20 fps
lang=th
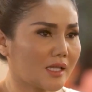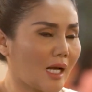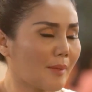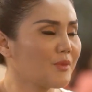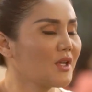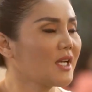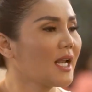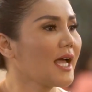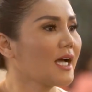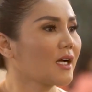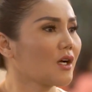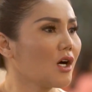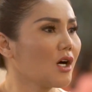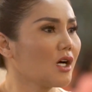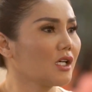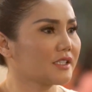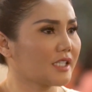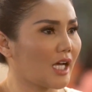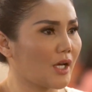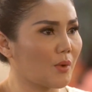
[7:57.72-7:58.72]
ทำที่แรก
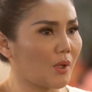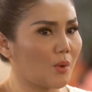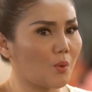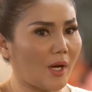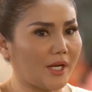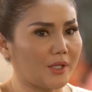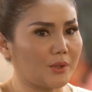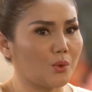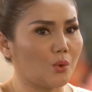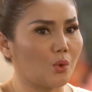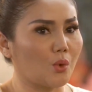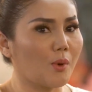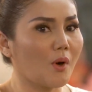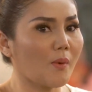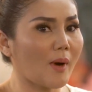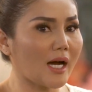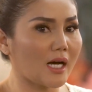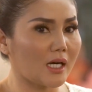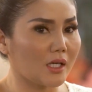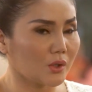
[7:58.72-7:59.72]
ก็ใจวันๆอยู่ เพ
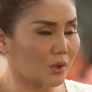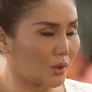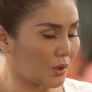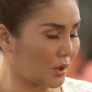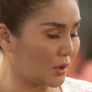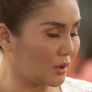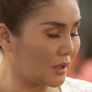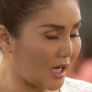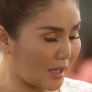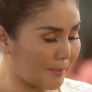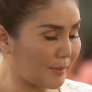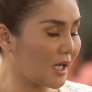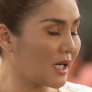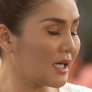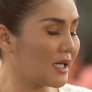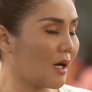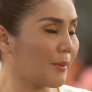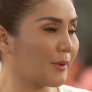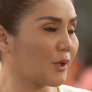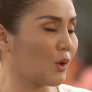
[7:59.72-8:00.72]
ราะว่าเดิมเล
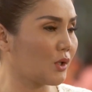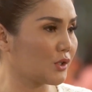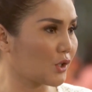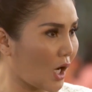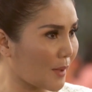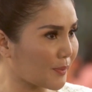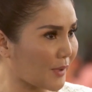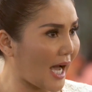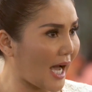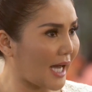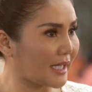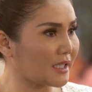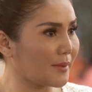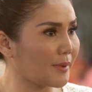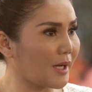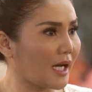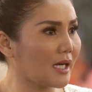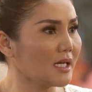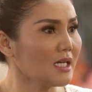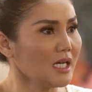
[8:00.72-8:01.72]
ยเราเป็นคนชทาน
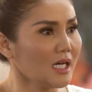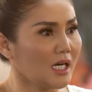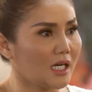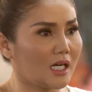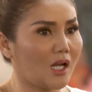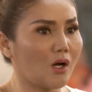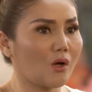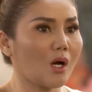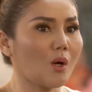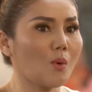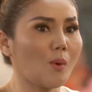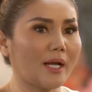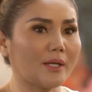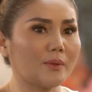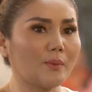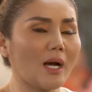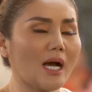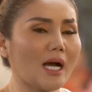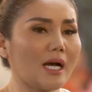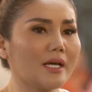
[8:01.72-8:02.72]
ใช่ไหมคะเราก็ห
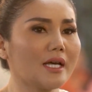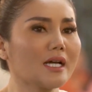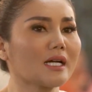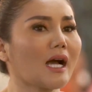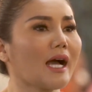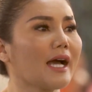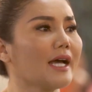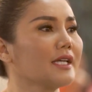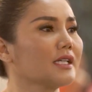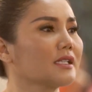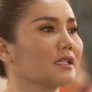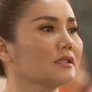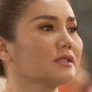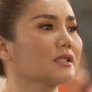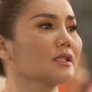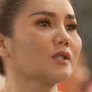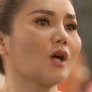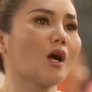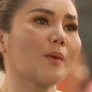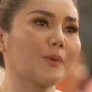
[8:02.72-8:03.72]
วั่นว่าเอ๊ะใครเขา
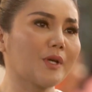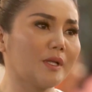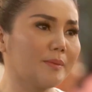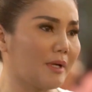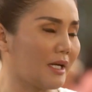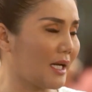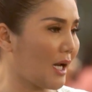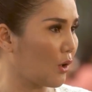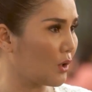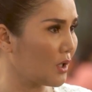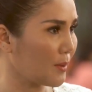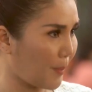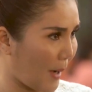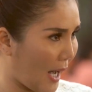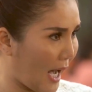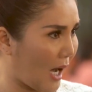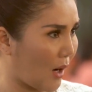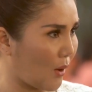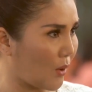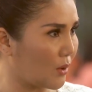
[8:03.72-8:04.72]
จะชอบกินเหมือนเราหรือ
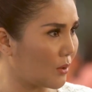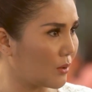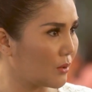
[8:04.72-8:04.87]
เปล่า